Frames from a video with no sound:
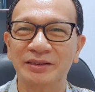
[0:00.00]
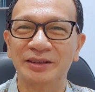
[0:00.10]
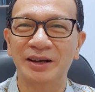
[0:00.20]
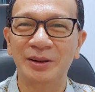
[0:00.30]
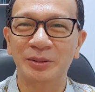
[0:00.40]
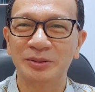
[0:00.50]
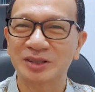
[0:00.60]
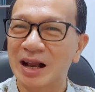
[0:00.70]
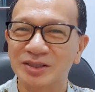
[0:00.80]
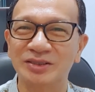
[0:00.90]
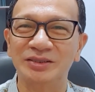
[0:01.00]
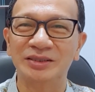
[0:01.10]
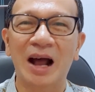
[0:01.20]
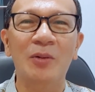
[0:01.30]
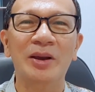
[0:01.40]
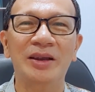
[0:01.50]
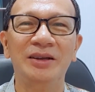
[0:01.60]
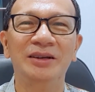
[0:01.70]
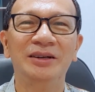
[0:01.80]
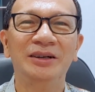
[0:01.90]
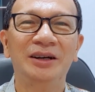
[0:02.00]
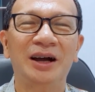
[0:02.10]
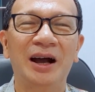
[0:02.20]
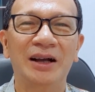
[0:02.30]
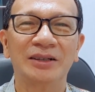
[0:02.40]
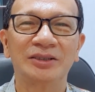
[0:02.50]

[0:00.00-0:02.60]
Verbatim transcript: 他要杀死大卫啊。